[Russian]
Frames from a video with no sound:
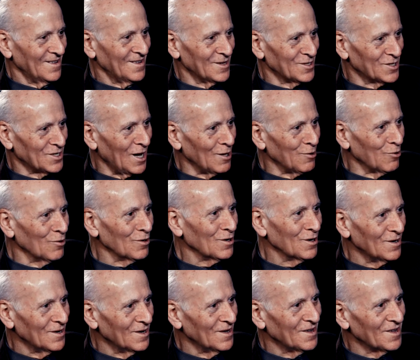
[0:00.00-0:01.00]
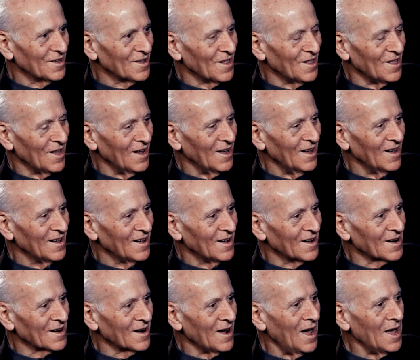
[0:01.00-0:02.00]
залог для
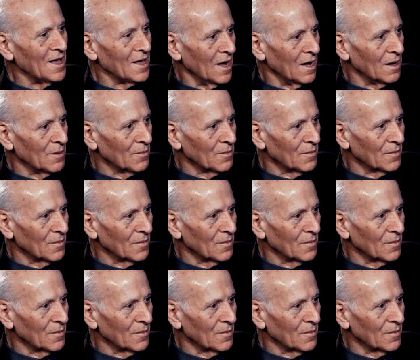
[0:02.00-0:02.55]
рая.